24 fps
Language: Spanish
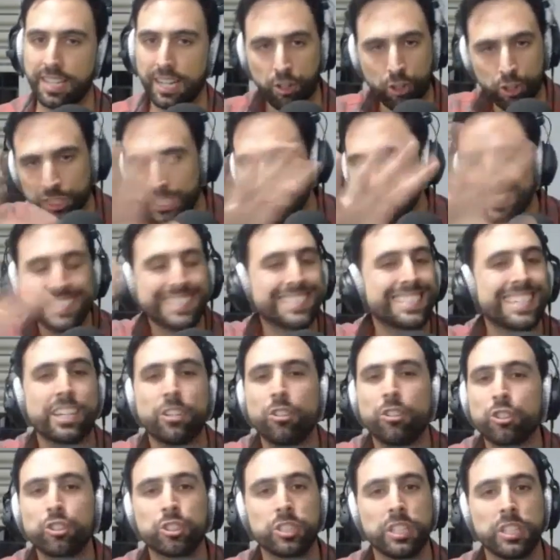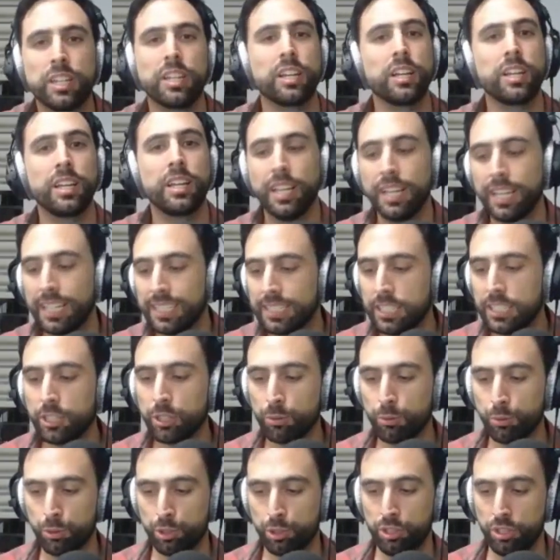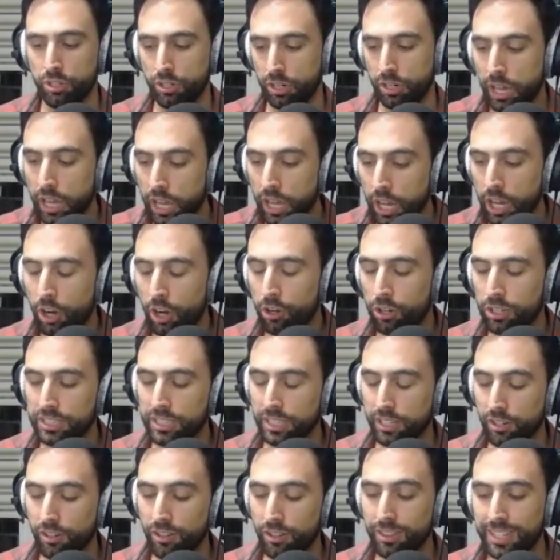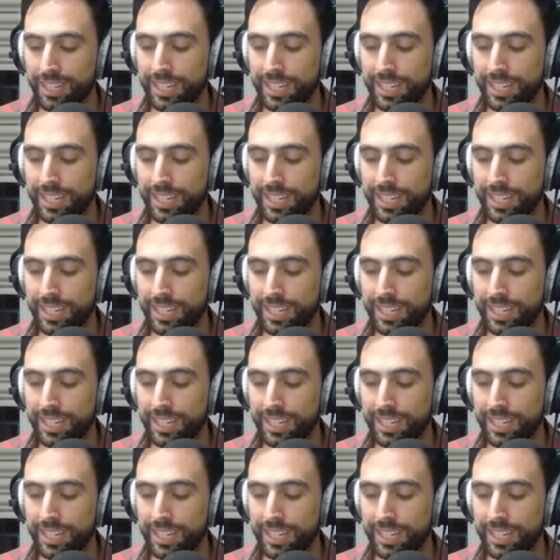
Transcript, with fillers: Cosas que es que no tienen discusión. Lo que te quiero decir.